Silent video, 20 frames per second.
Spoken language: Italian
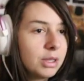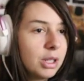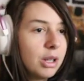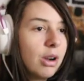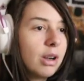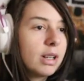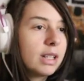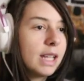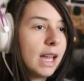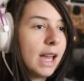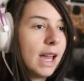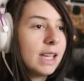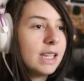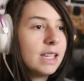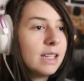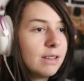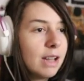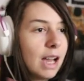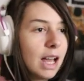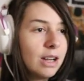Ok,
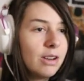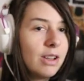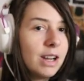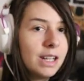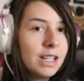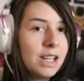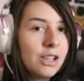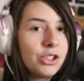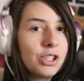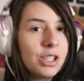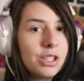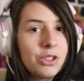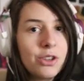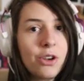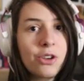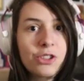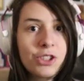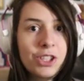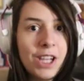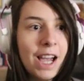allora è
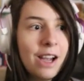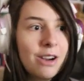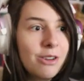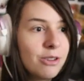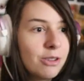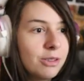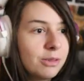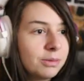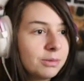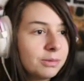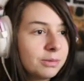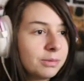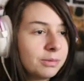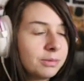deciso. Ciao!